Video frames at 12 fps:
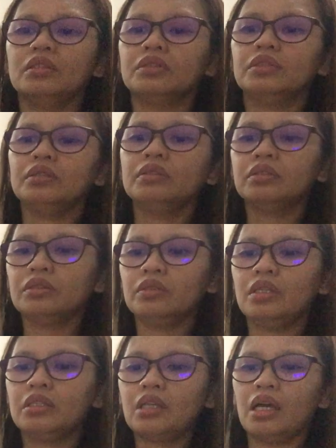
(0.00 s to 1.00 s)
So, so
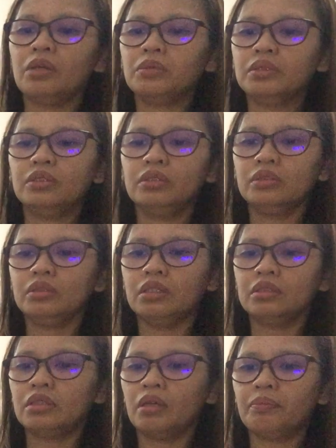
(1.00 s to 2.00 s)
that I would know the
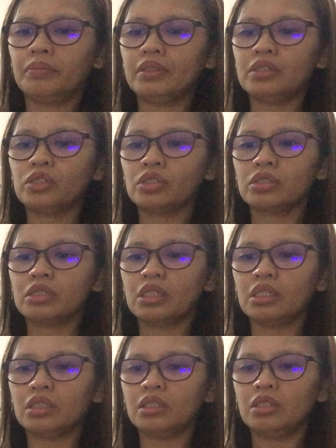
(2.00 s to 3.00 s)
temperature
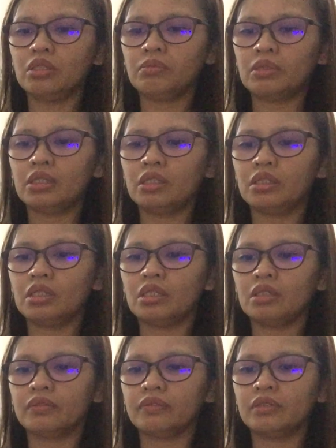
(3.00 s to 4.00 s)
and the humidity
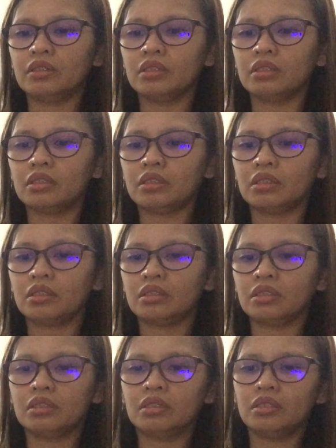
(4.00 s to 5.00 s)
of the
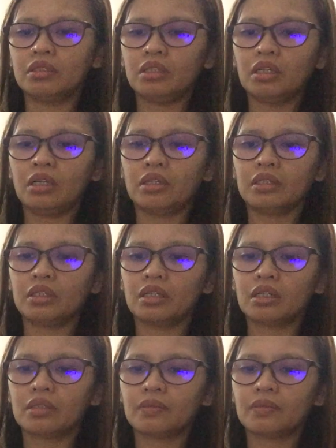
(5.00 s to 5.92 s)
area.